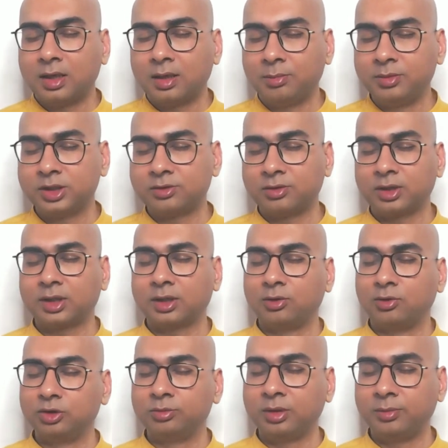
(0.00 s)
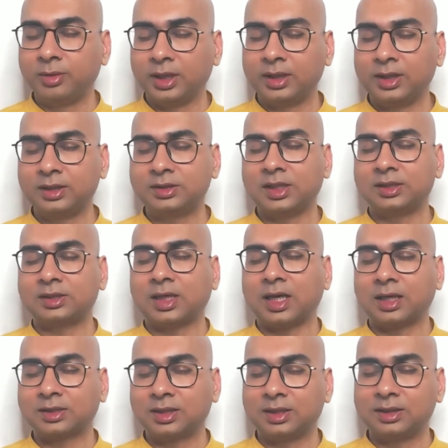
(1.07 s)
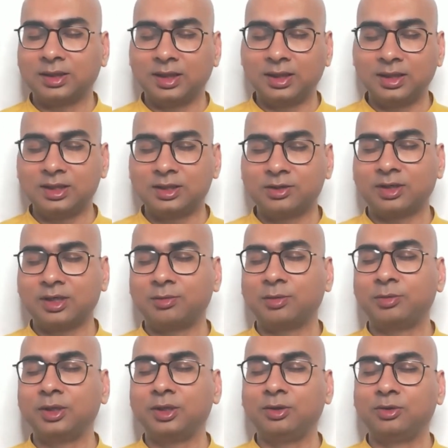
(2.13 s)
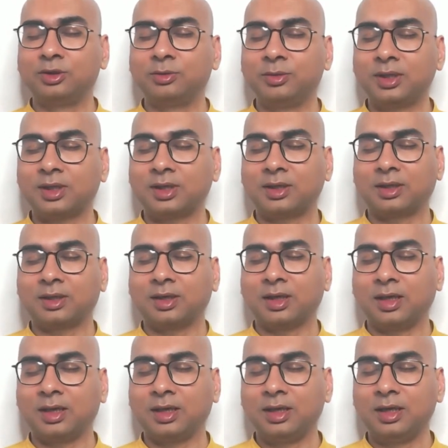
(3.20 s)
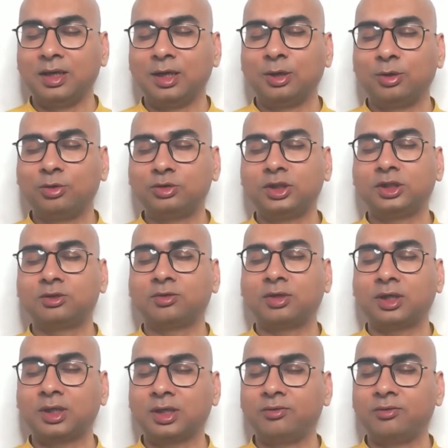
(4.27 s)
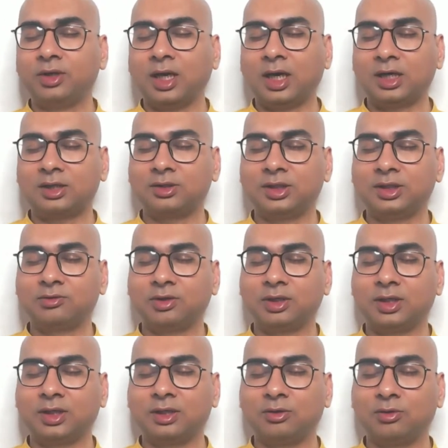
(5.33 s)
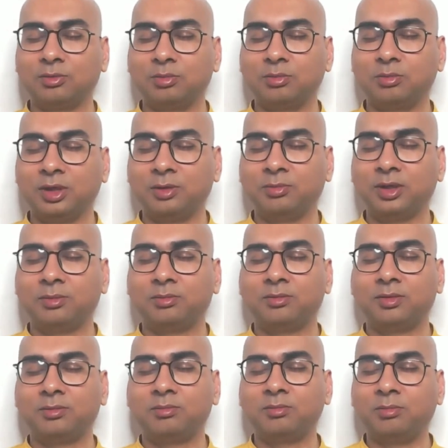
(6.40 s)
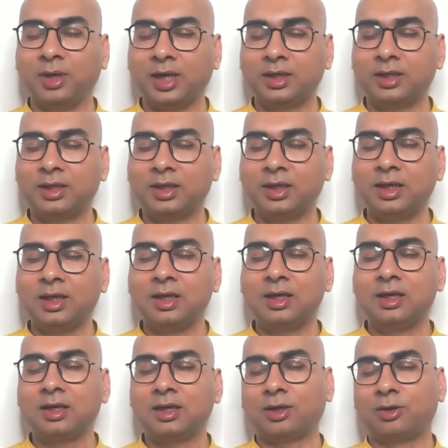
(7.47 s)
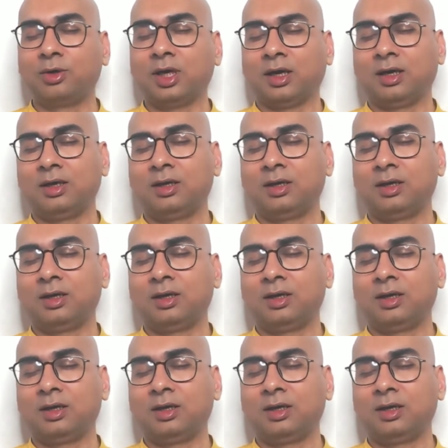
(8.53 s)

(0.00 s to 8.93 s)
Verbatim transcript: हम ईश्वर के गोद में बैठे हैं सहसराक्ष का अर्थ कि ईश्वर ने अपने गोद में रख रखा है उस ईश्वर के विराट ईश्वर के मन में बैठ के करुणा